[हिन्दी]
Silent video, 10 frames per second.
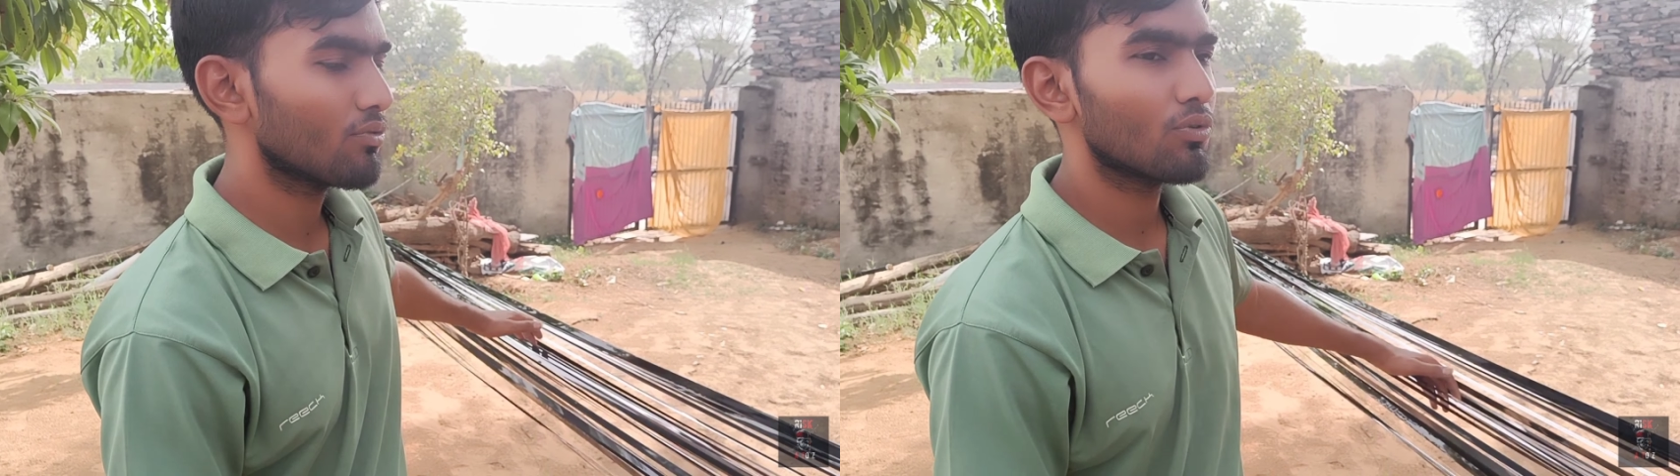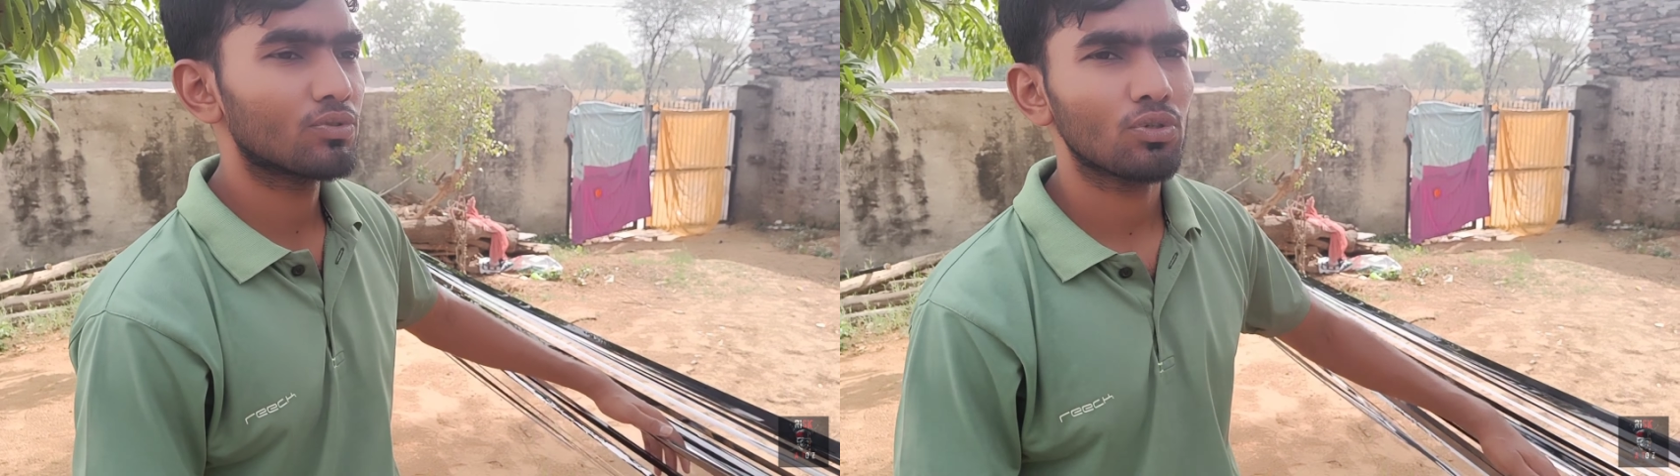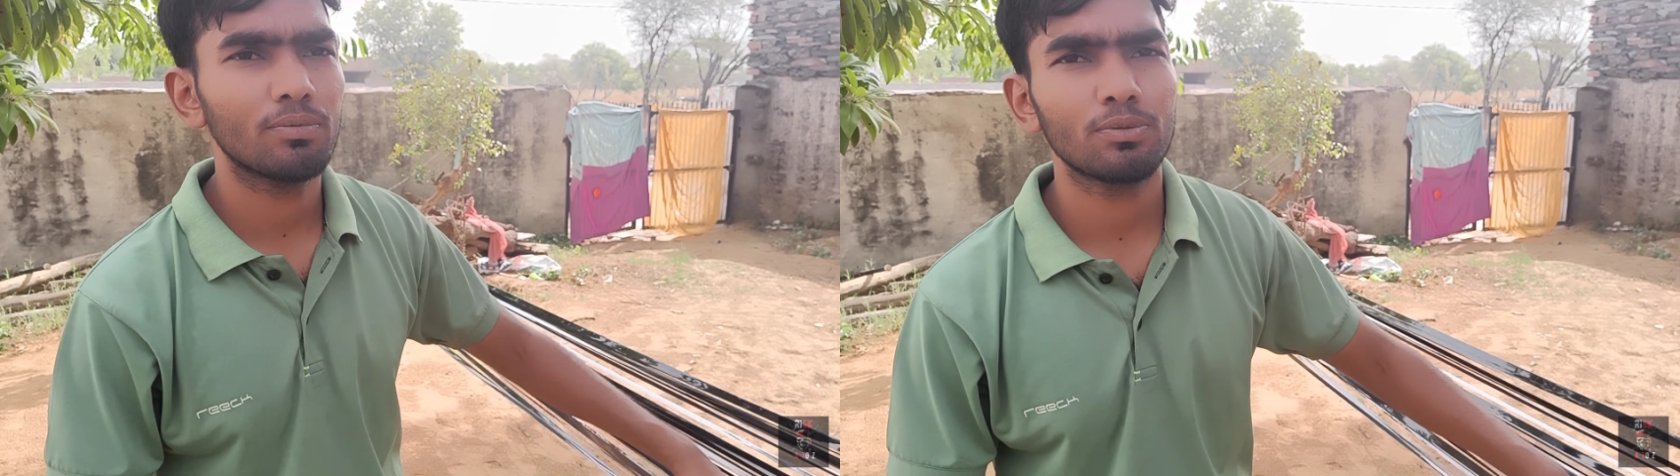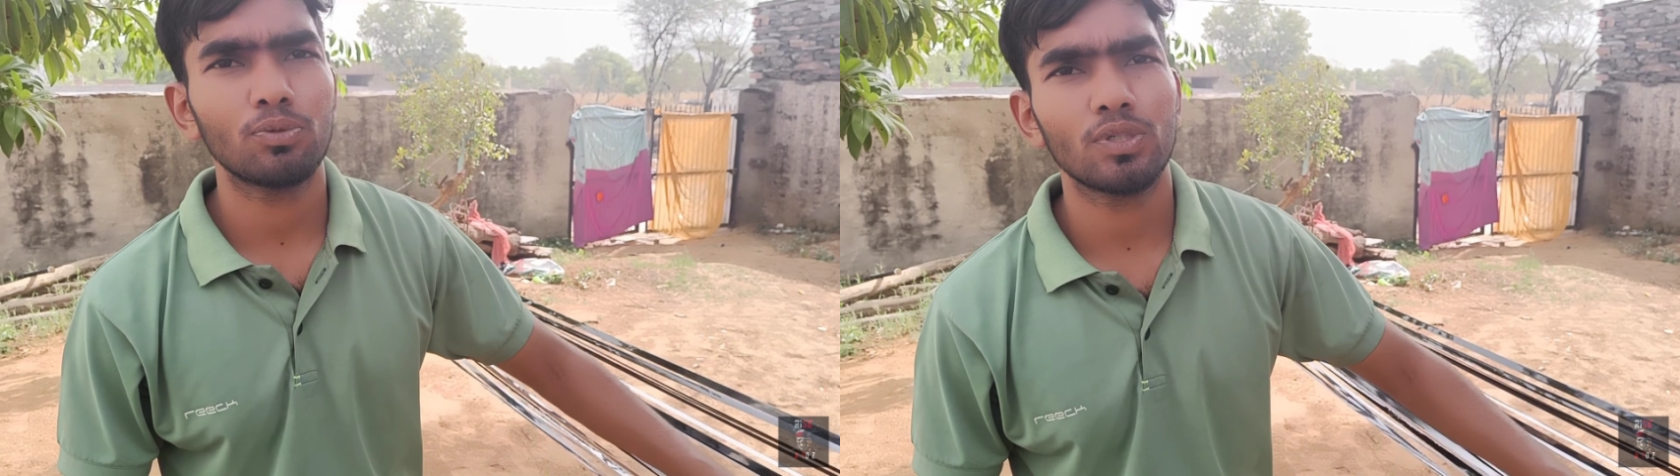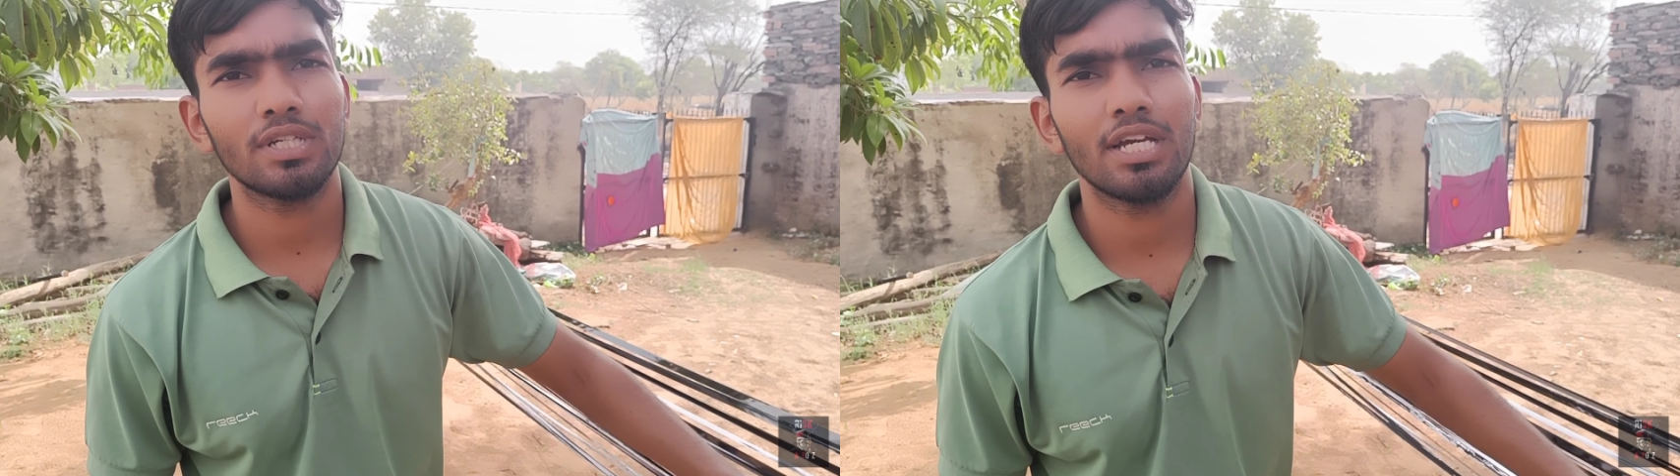वो 24
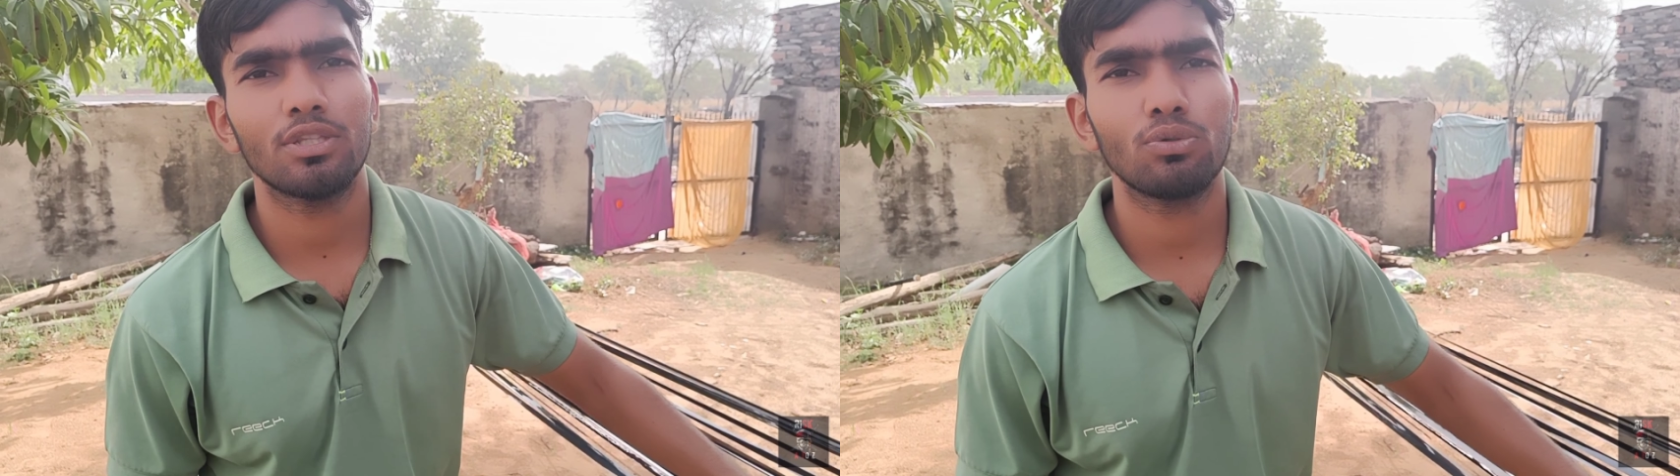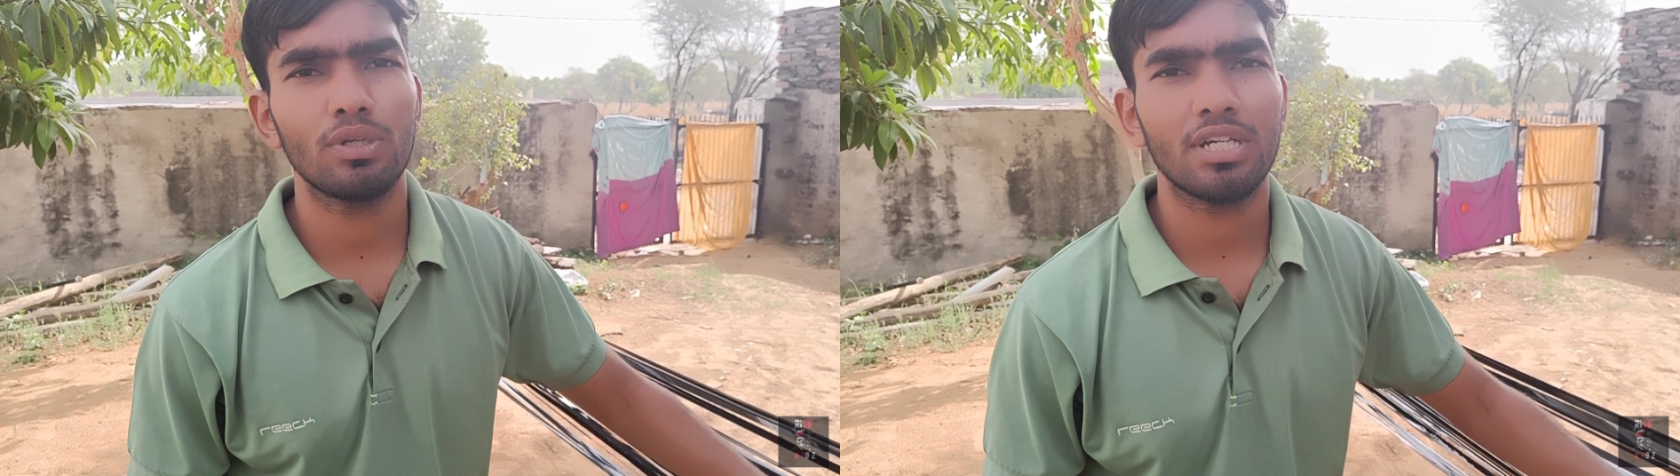फुट की है तो